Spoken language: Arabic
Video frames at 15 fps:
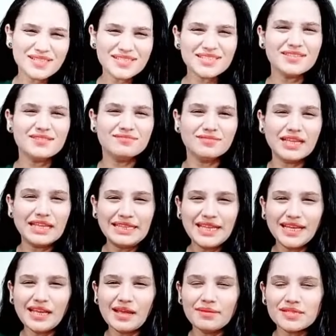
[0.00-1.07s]
بس
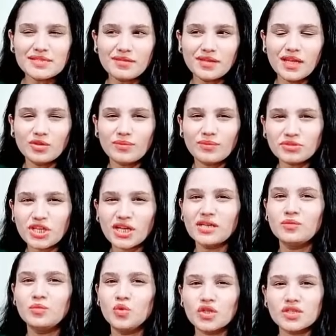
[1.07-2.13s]
الدنيا بالنسبه لنا هتبقى
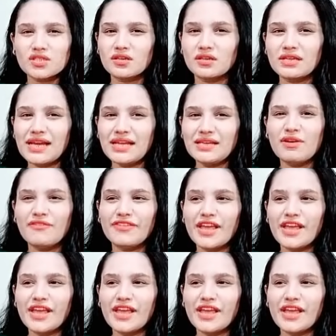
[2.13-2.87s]
بشكل ميسر يعني ما